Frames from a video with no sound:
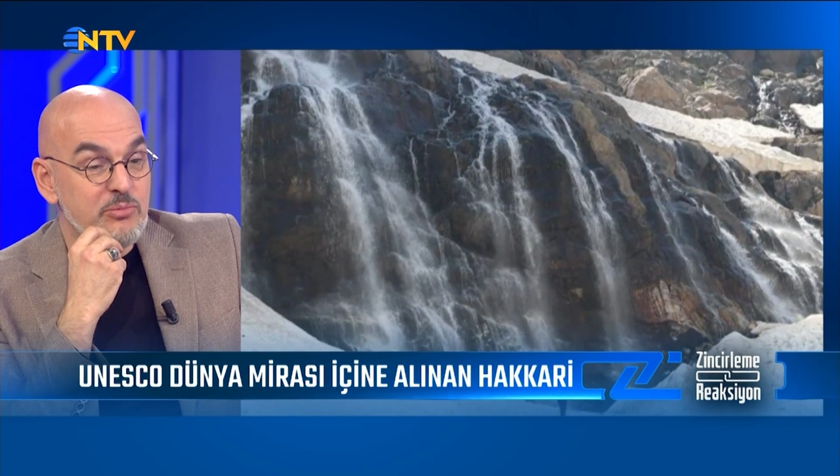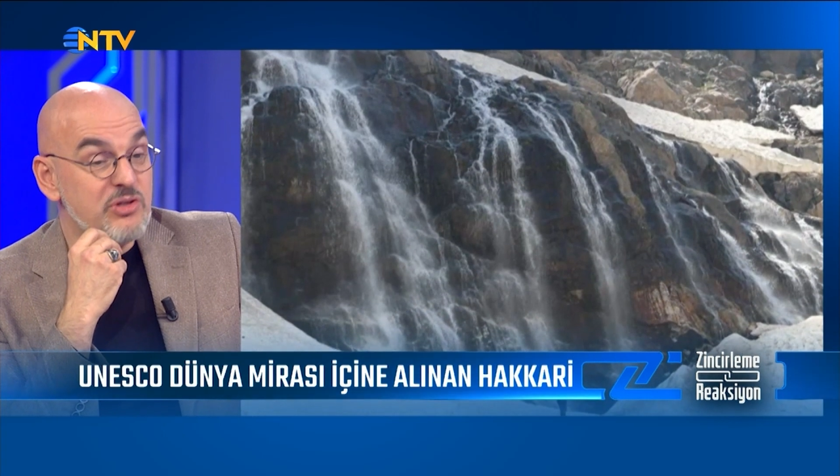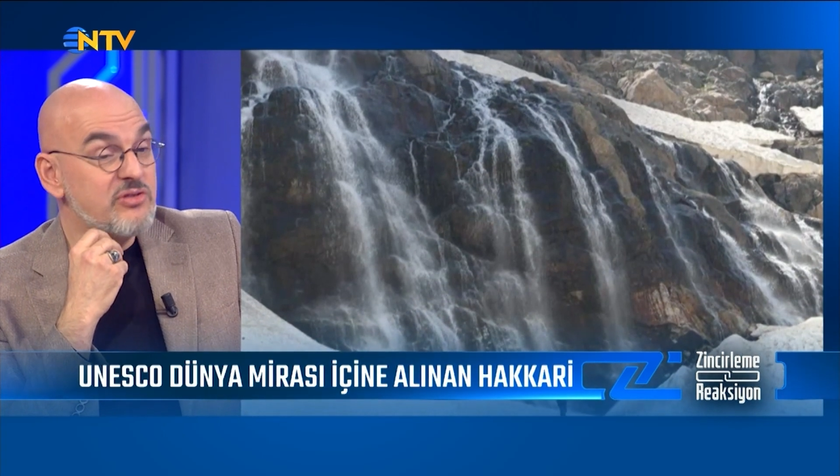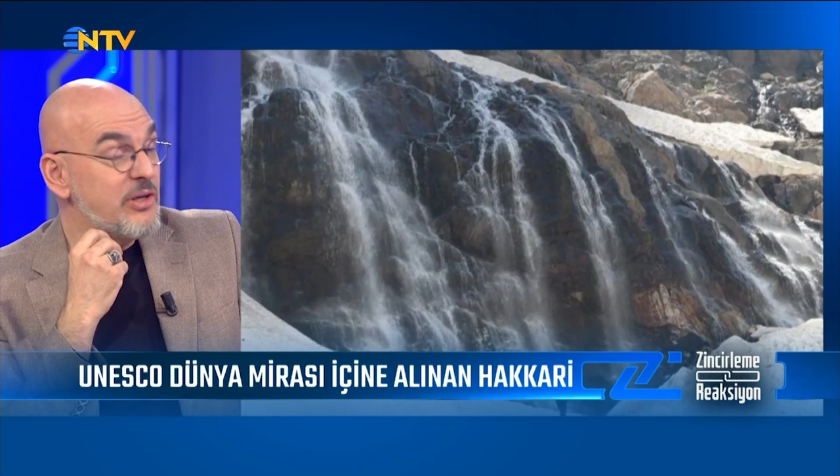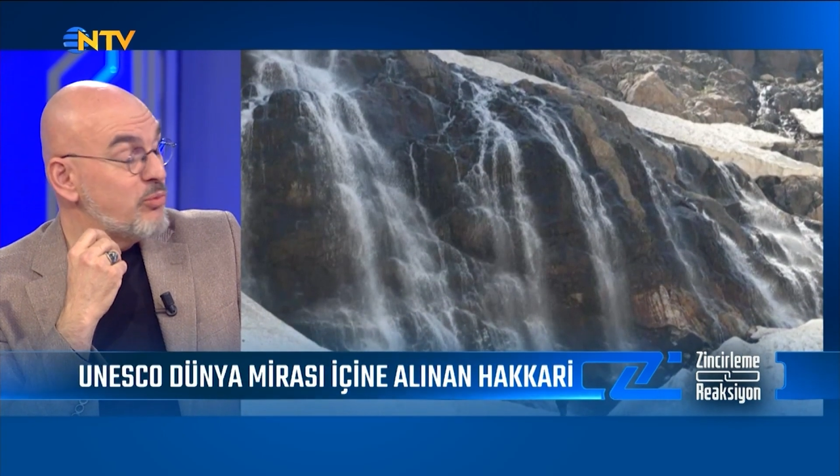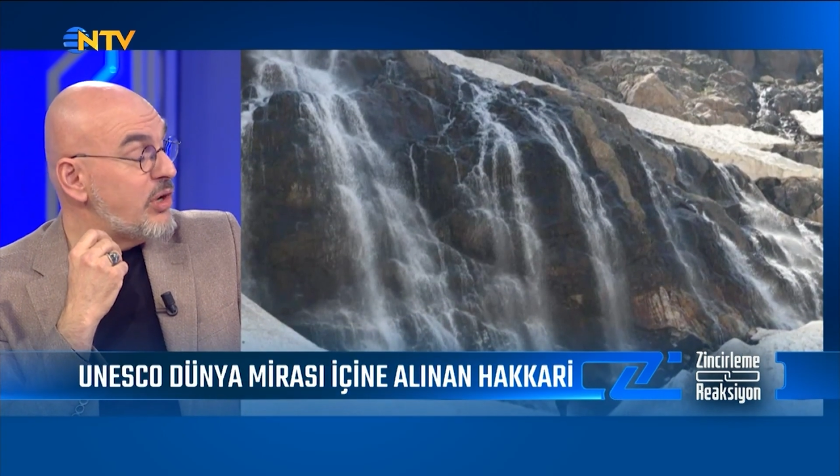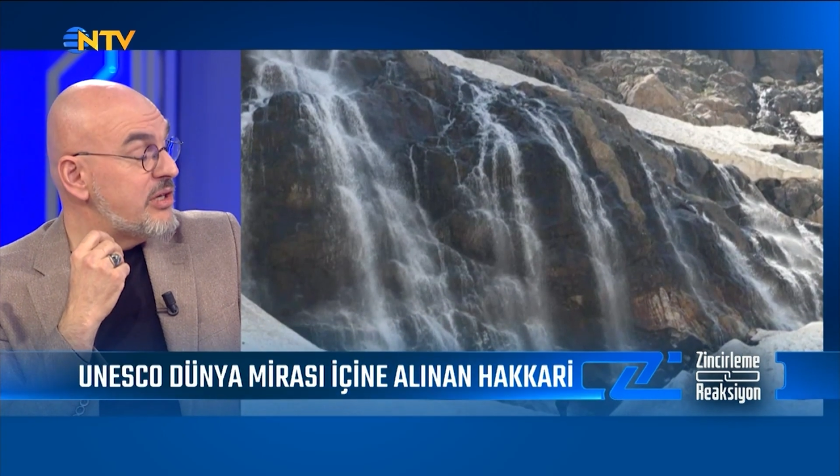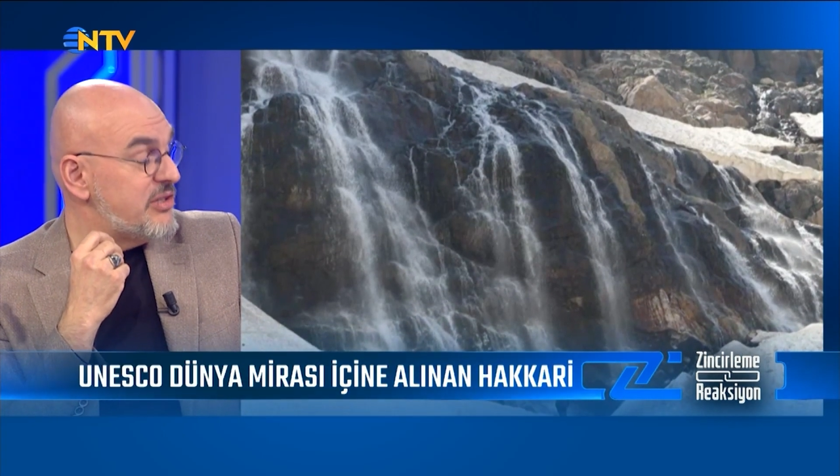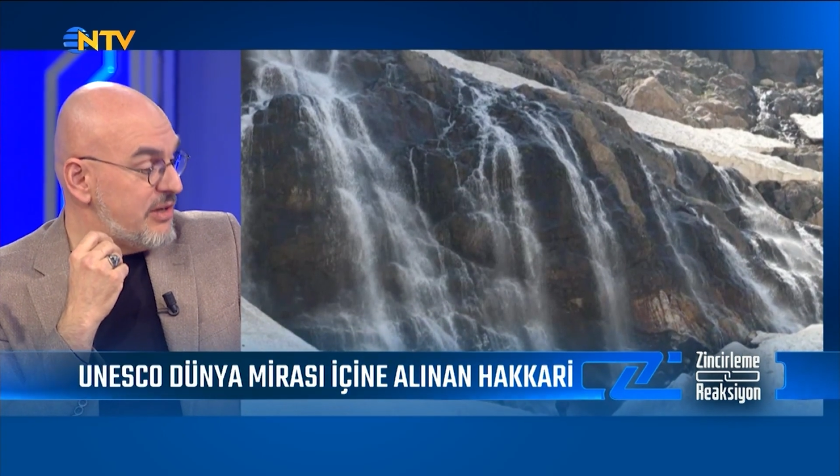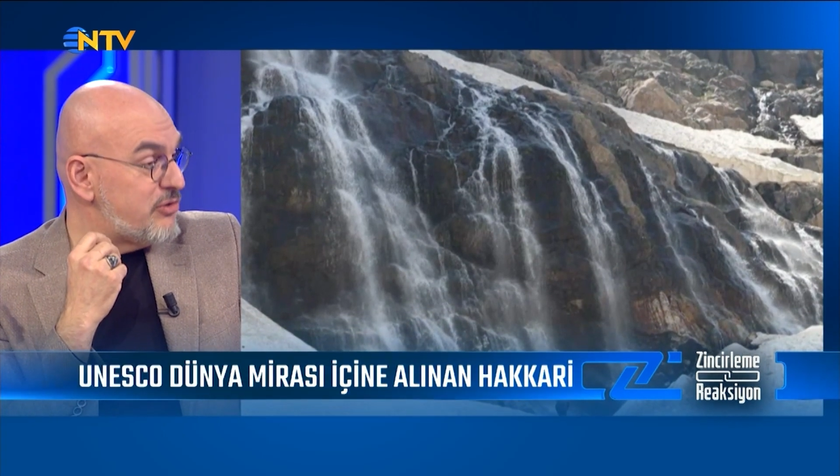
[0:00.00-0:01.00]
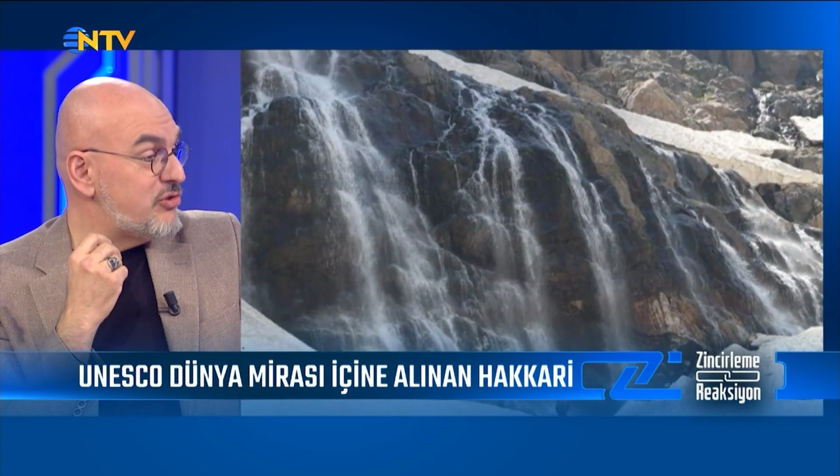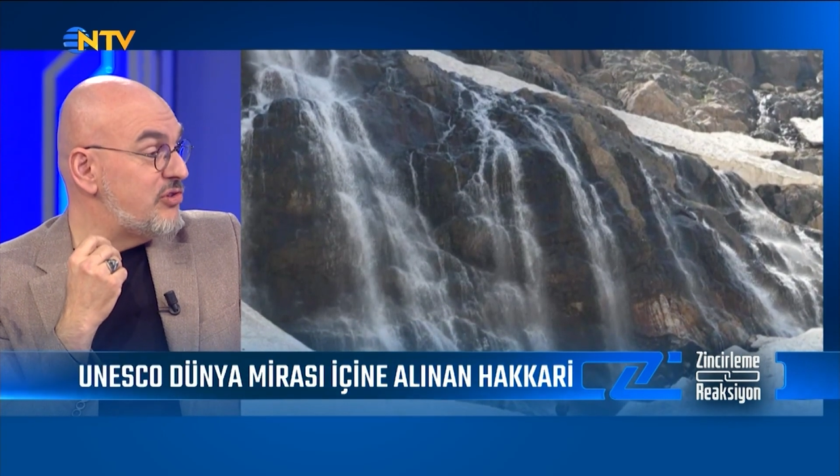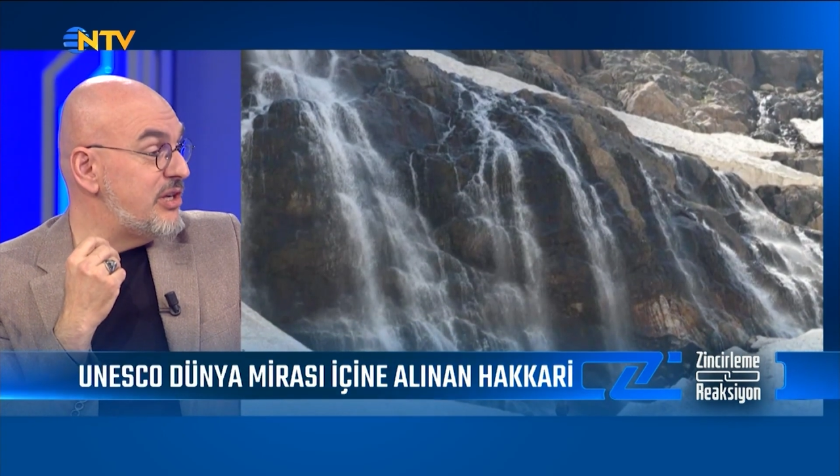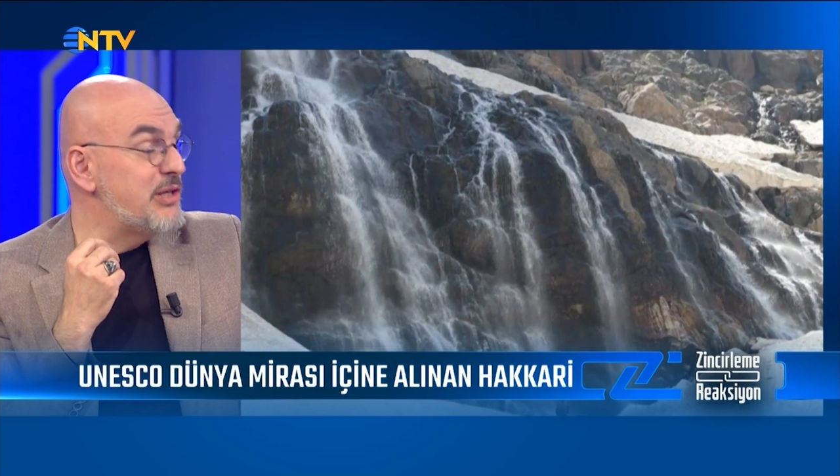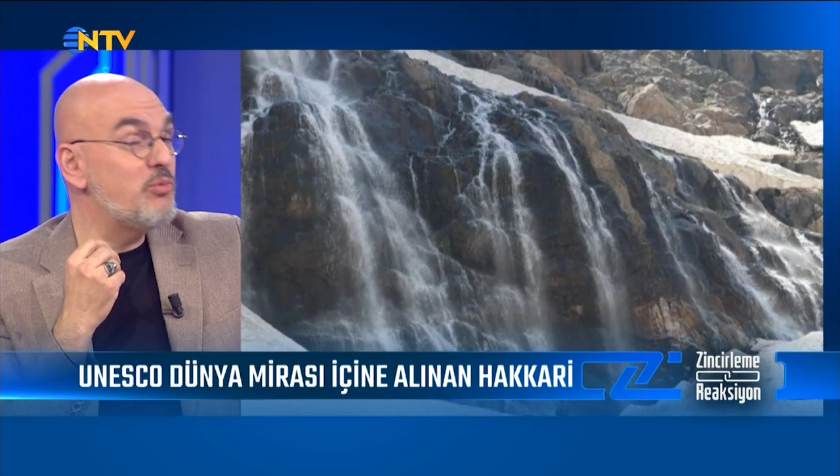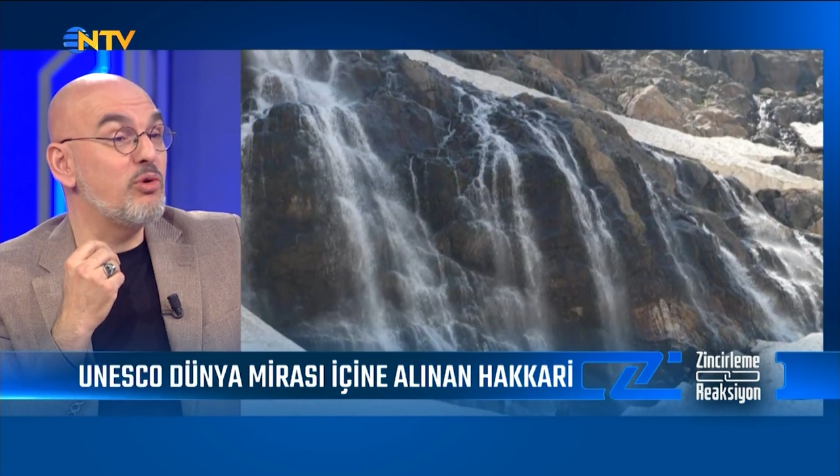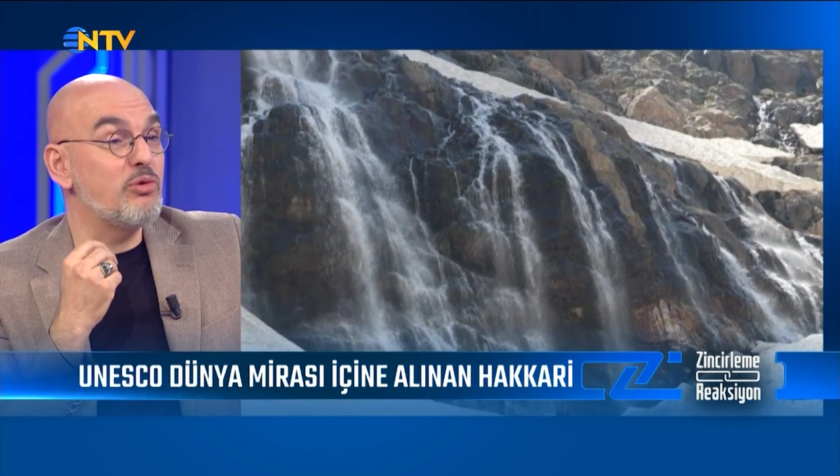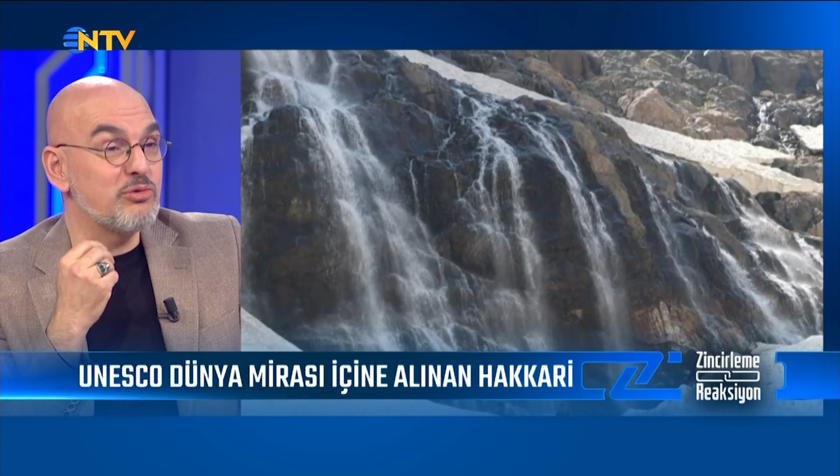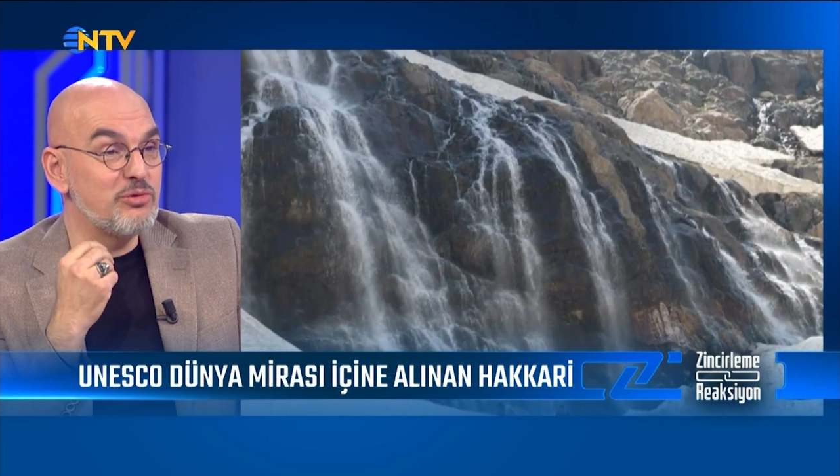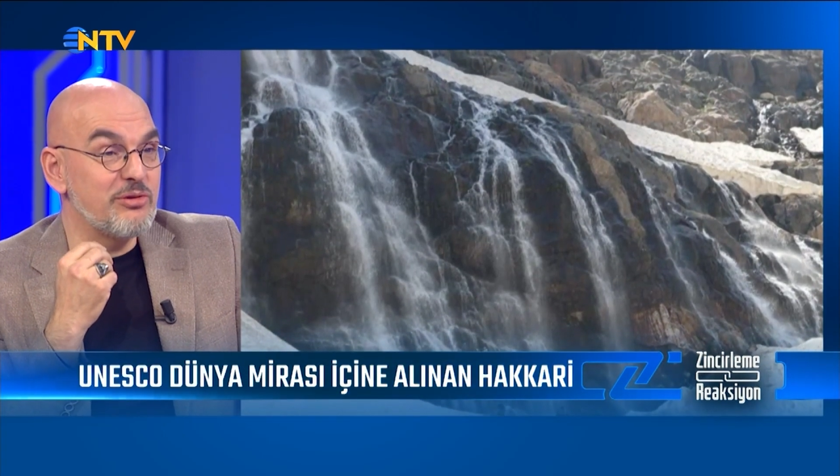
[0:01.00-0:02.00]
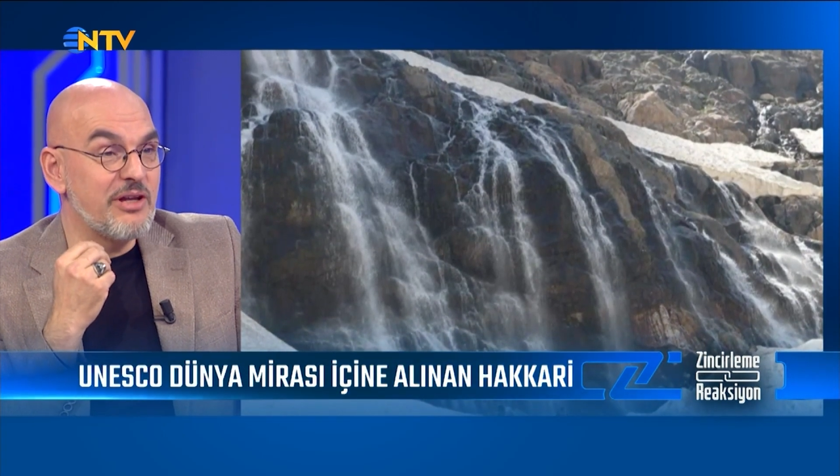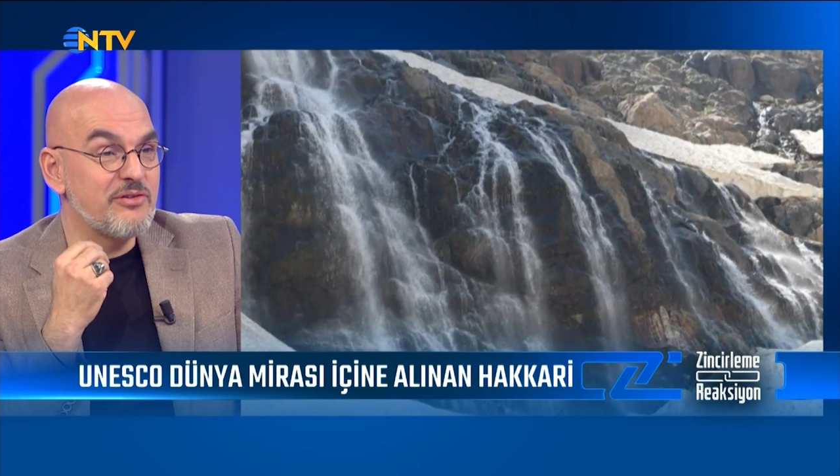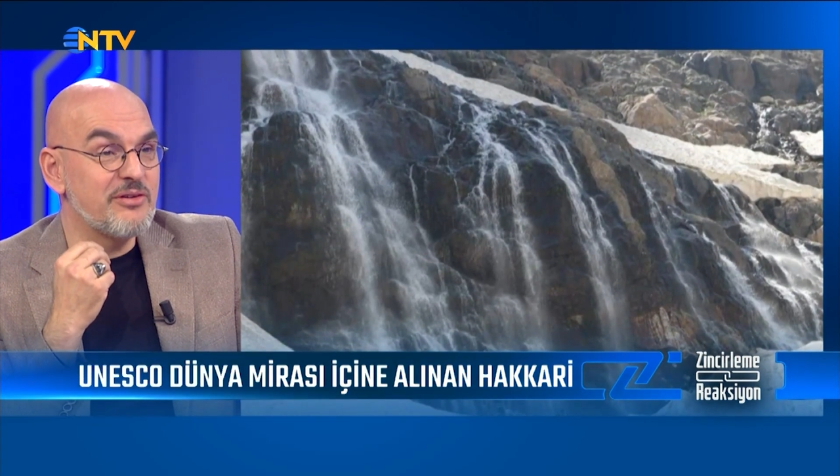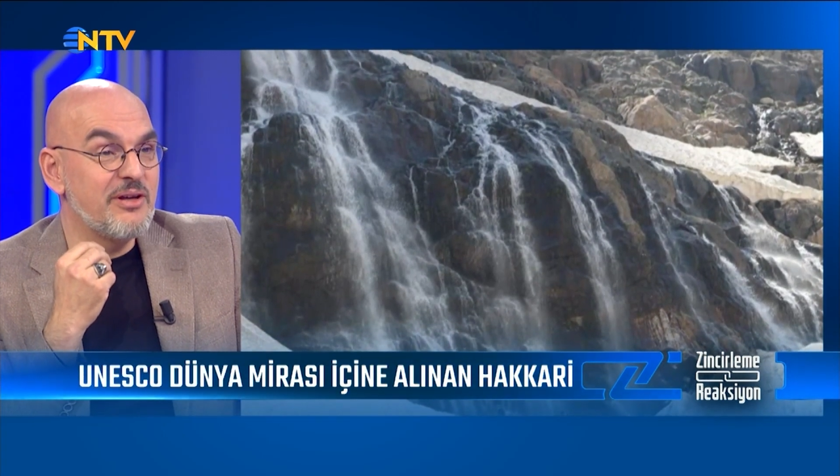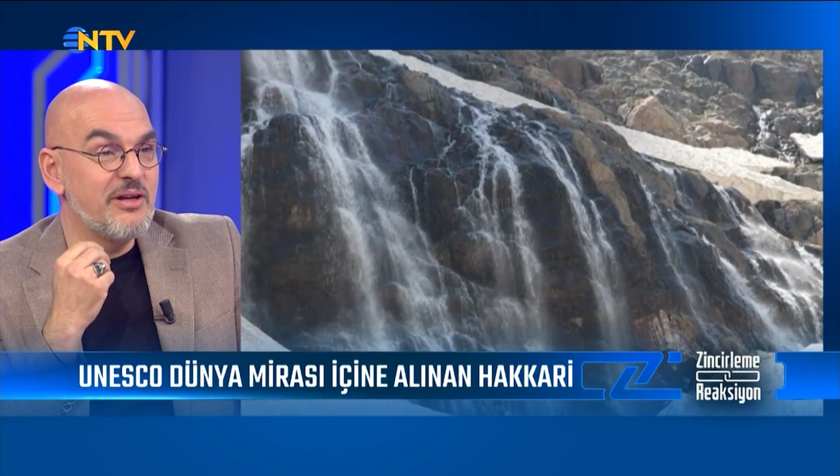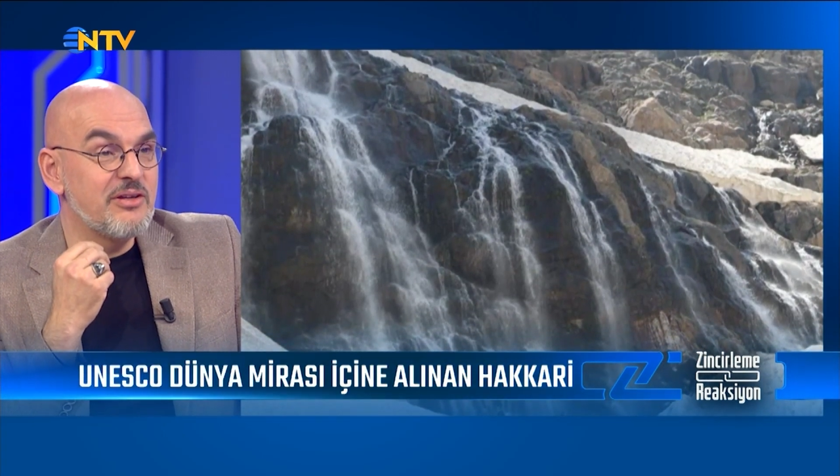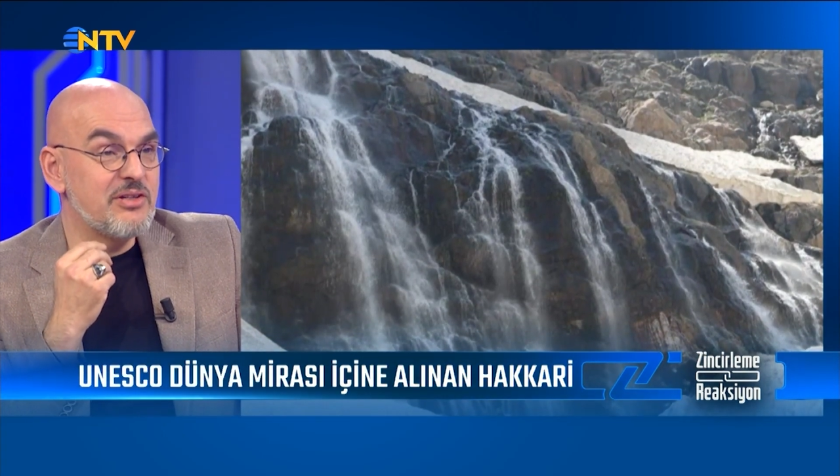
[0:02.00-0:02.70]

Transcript: Bir samuray kiraz çiçeği gibi ölür diyorlar. Hı hı.